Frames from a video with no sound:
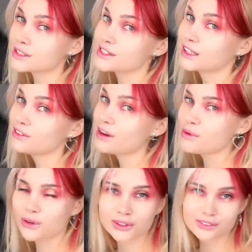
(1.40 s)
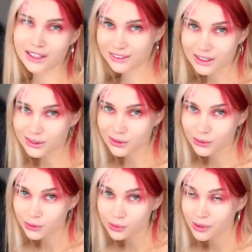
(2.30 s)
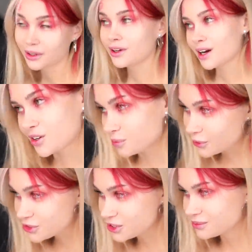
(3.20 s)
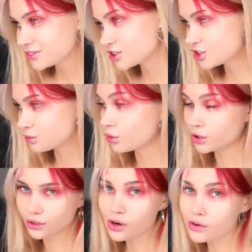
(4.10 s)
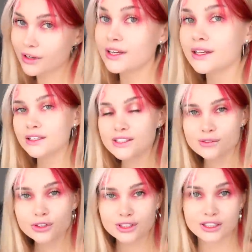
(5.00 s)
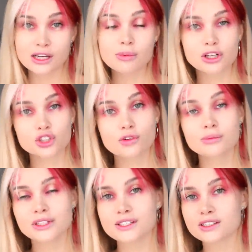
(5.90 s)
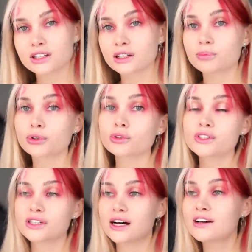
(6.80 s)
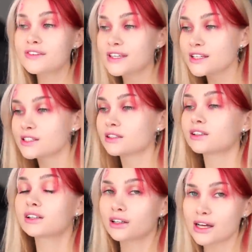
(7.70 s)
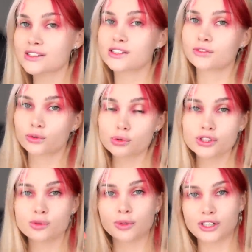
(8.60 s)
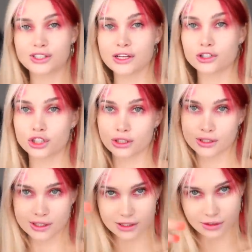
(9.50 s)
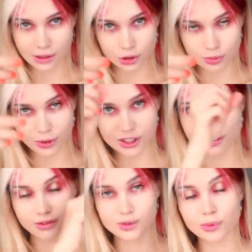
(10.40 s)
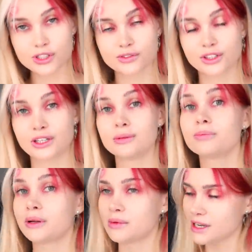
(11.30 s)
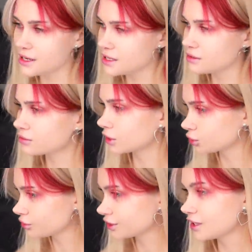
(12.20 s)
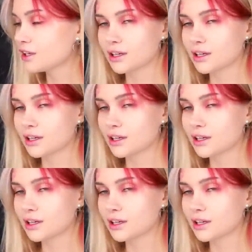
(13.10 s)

Настало время годного контента на ютубе, а впрочем, ничего нового. И сегодня я покажу вам несколько просто офигительно классных, вкусных, потрясающих и, кстати говоря, очень простых в использовании, применении, в готовке